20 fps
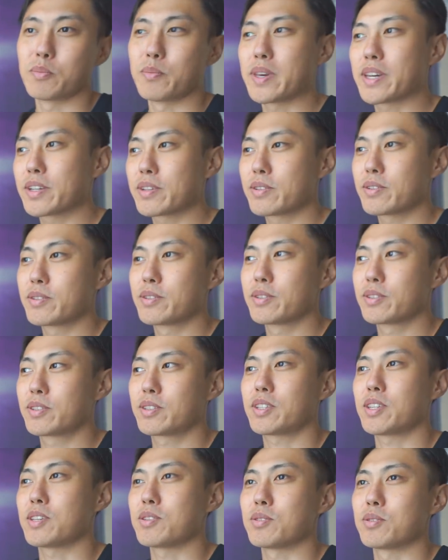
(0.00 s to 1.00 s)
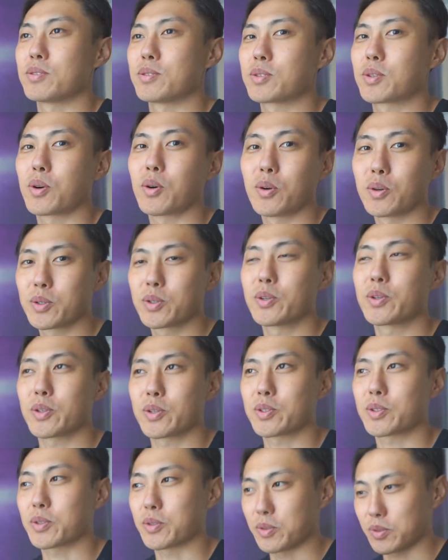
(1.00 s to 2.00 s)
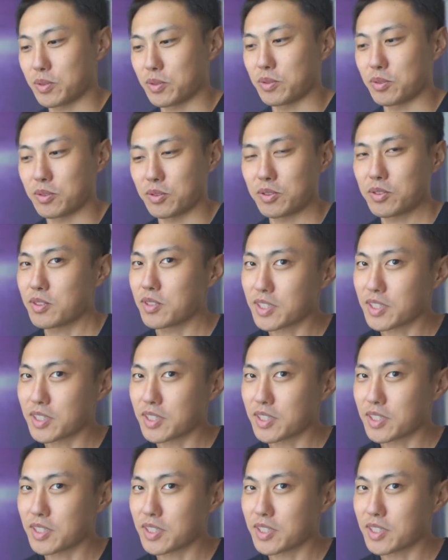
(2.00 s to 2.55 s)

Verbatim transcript: 巡るっていう行動力とその